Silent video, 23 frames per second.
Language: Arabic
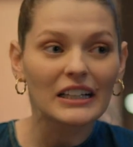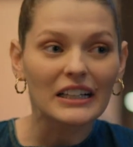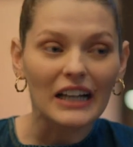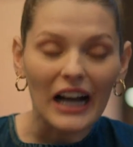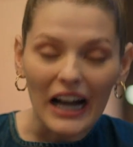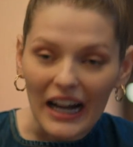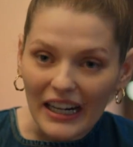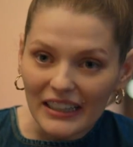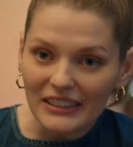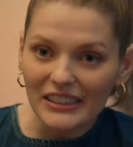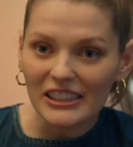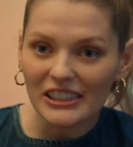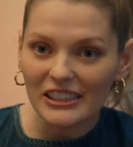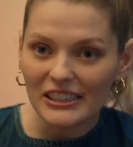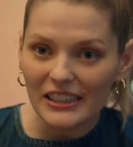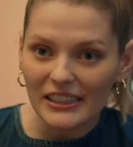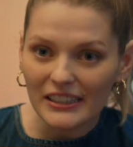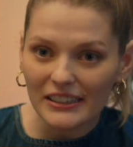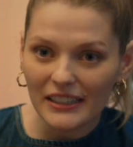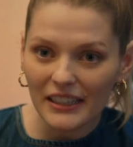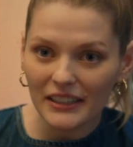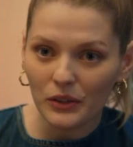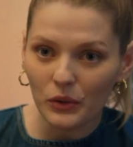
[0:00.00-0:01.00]
فيها
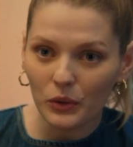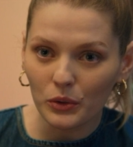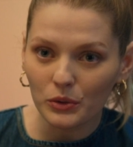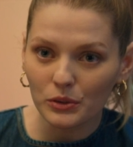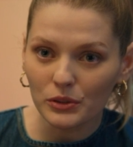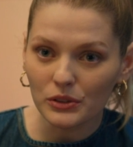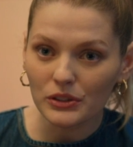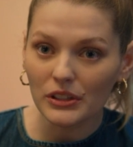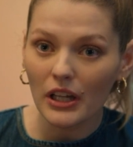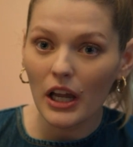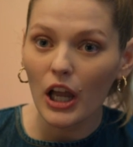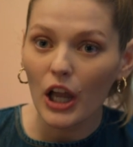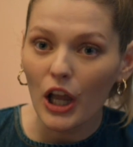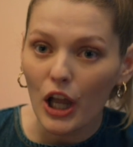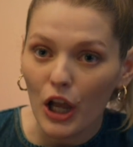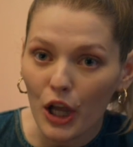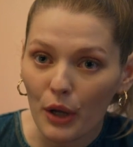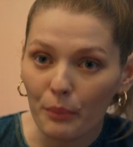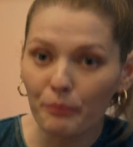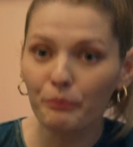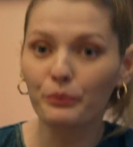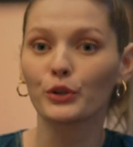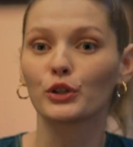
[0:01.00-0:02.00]
تسفر إخواتك كمان
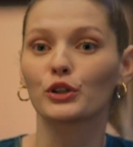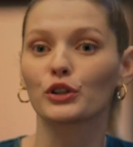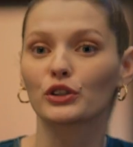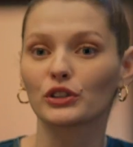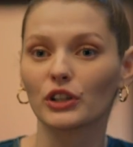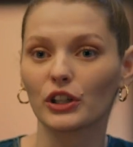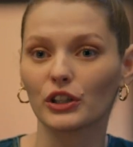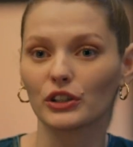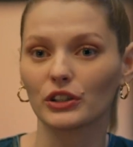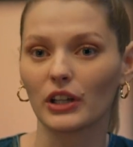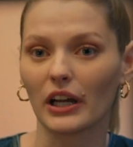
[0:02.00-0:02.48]
وهيك بتروحوا